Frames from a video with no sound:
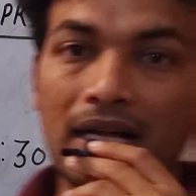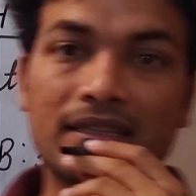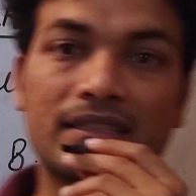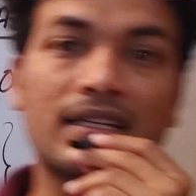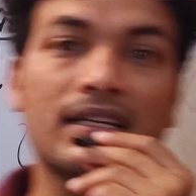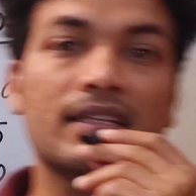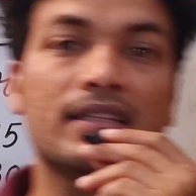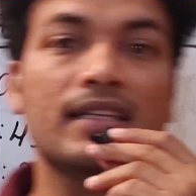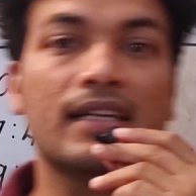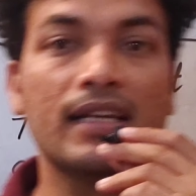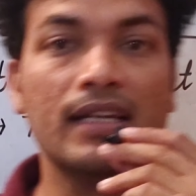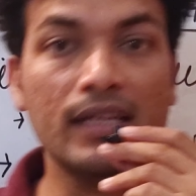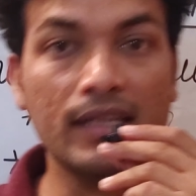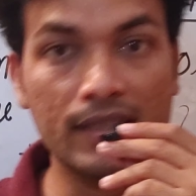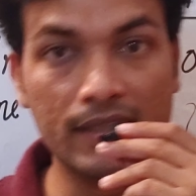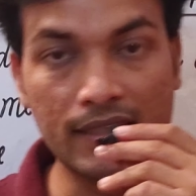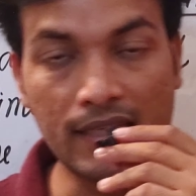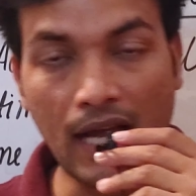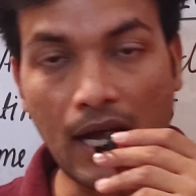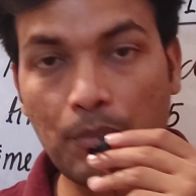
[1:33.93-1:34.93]
बात करते हैं
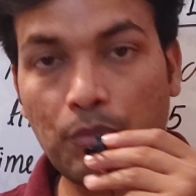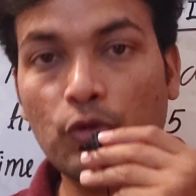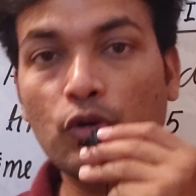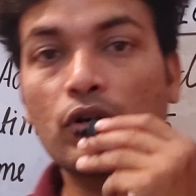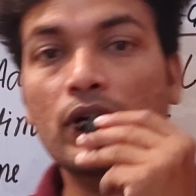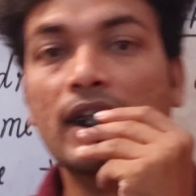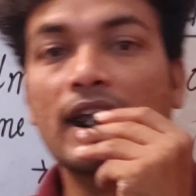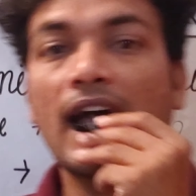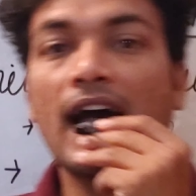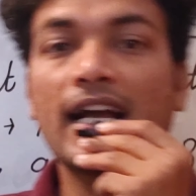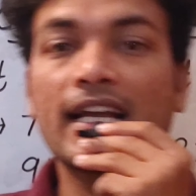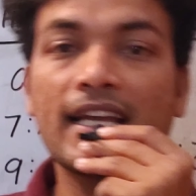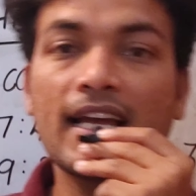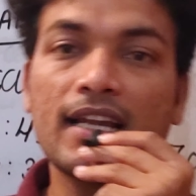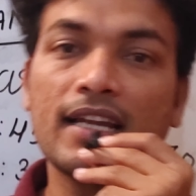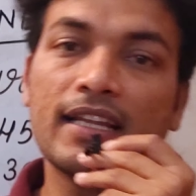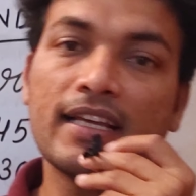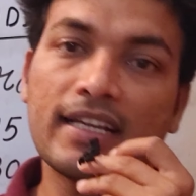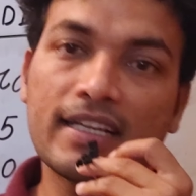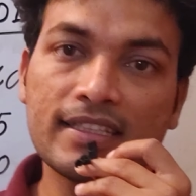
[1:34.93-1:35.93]
कि आपको क्या
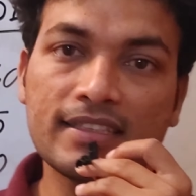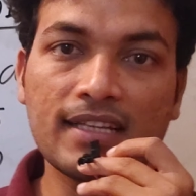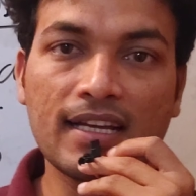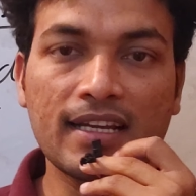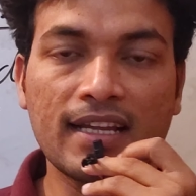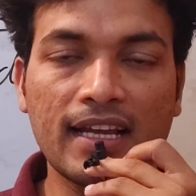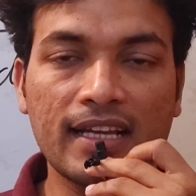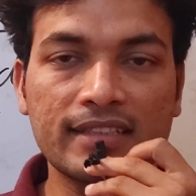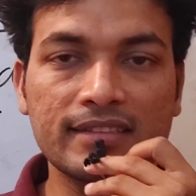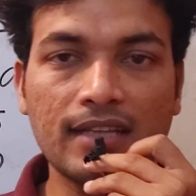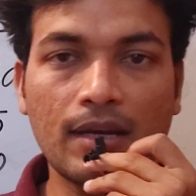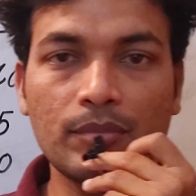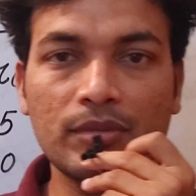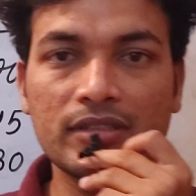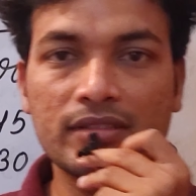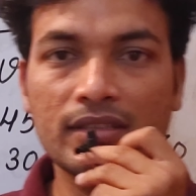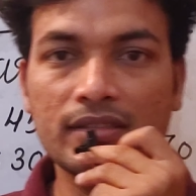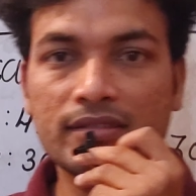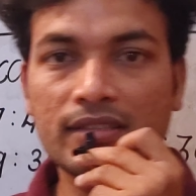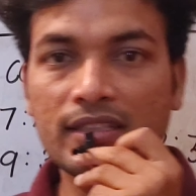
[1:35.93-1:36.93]
क्या लेके जाना है
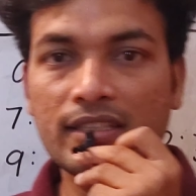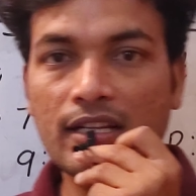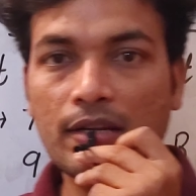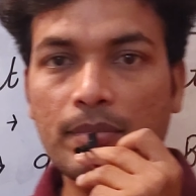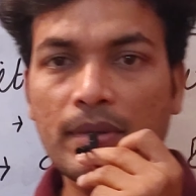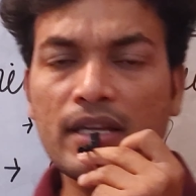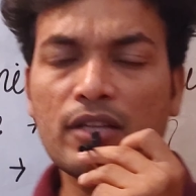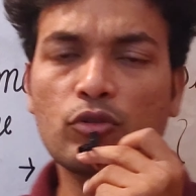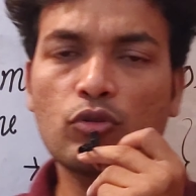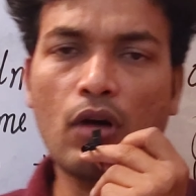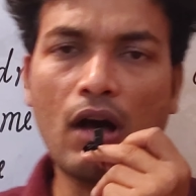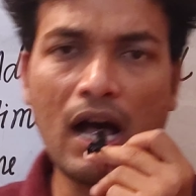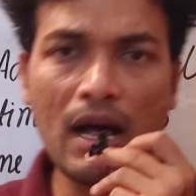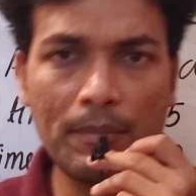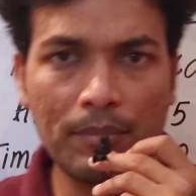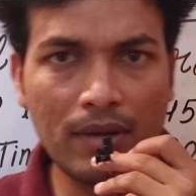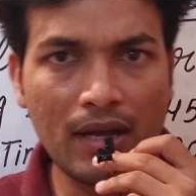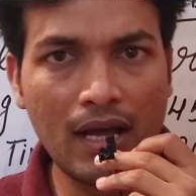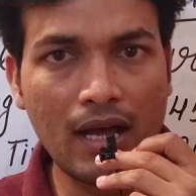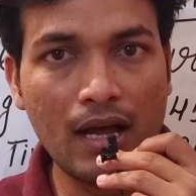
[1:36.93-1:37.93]
एग्जामिनेशन सेंटर पे तो
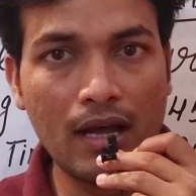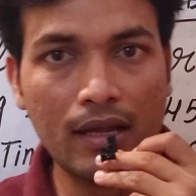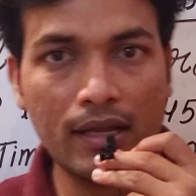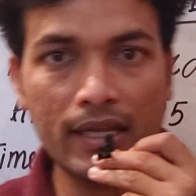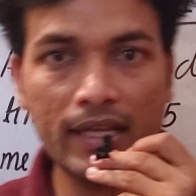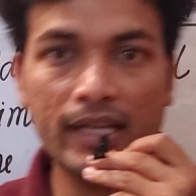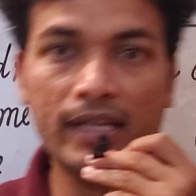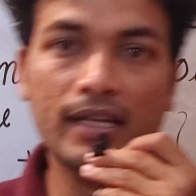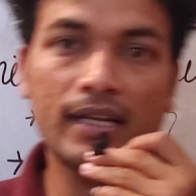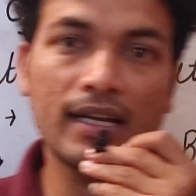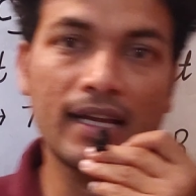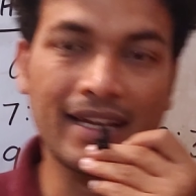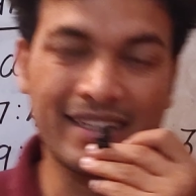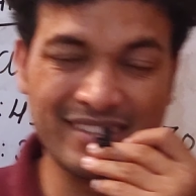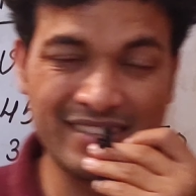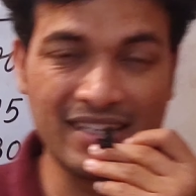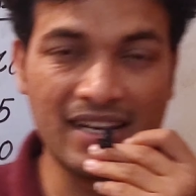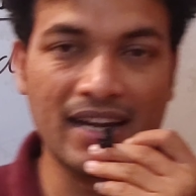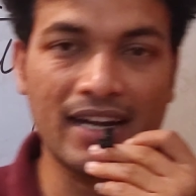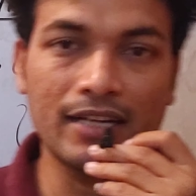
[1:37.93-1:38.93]
आपका एक
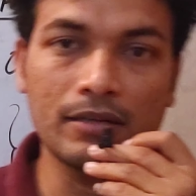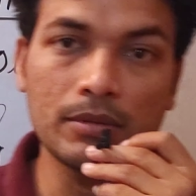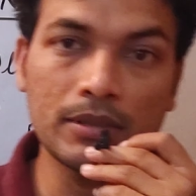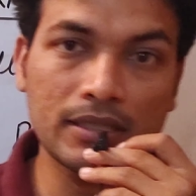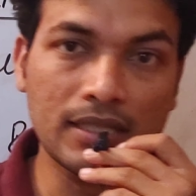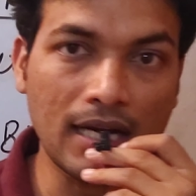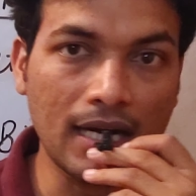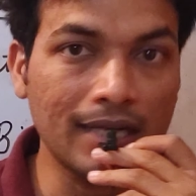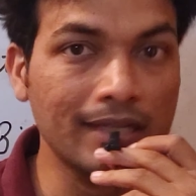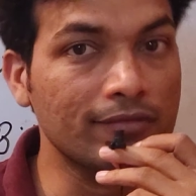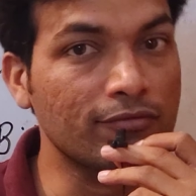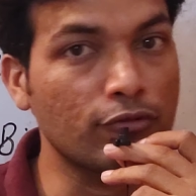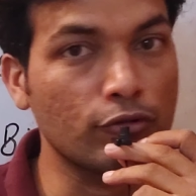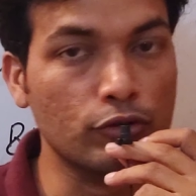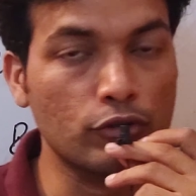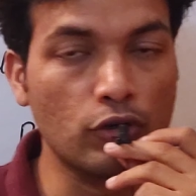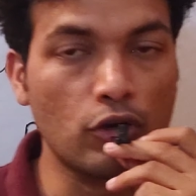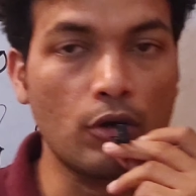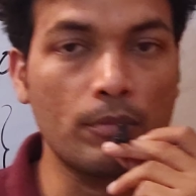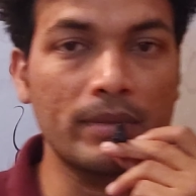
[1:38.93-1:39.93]
एक्स्ट्रा एडमिट कार्ड
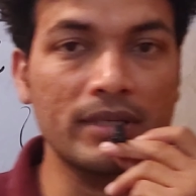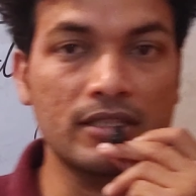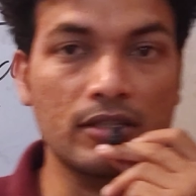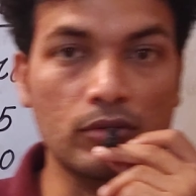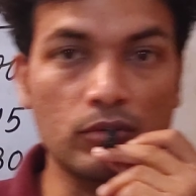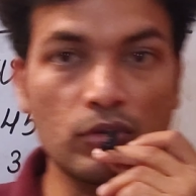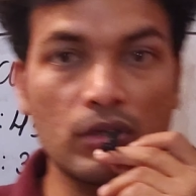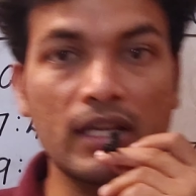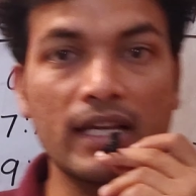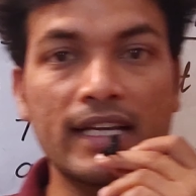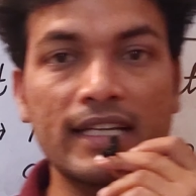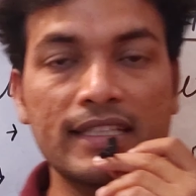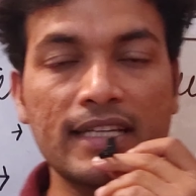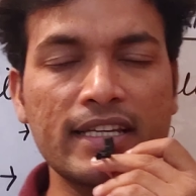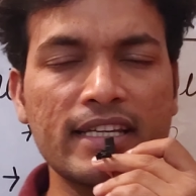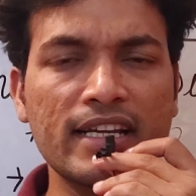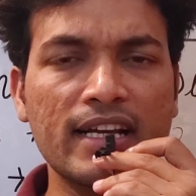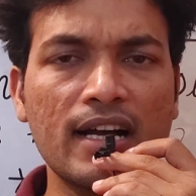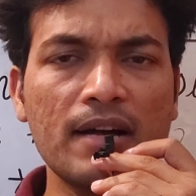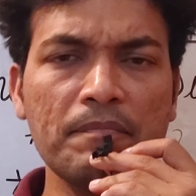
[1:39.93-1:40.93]
फ़ोटो कॉपी ज़रूर लेके
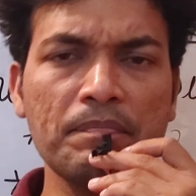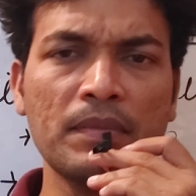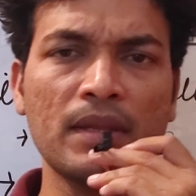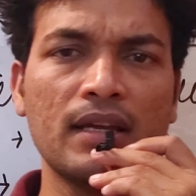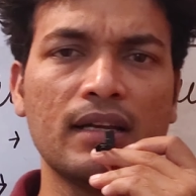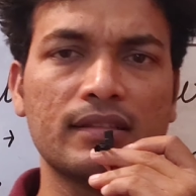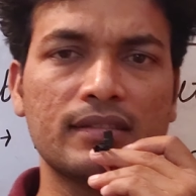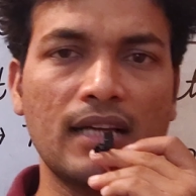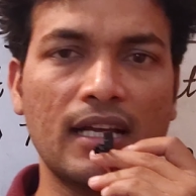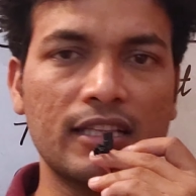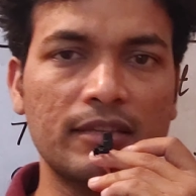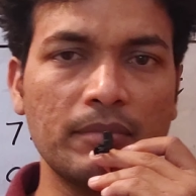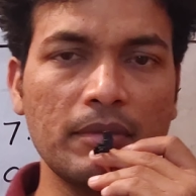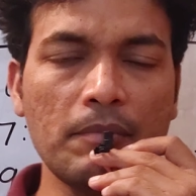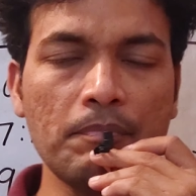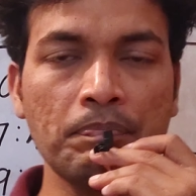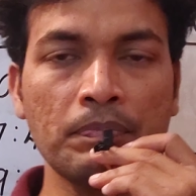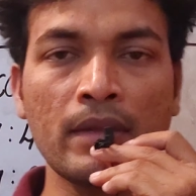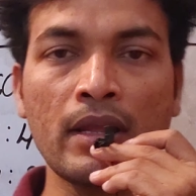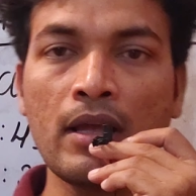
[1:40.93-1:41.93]
जाइएगा साथ में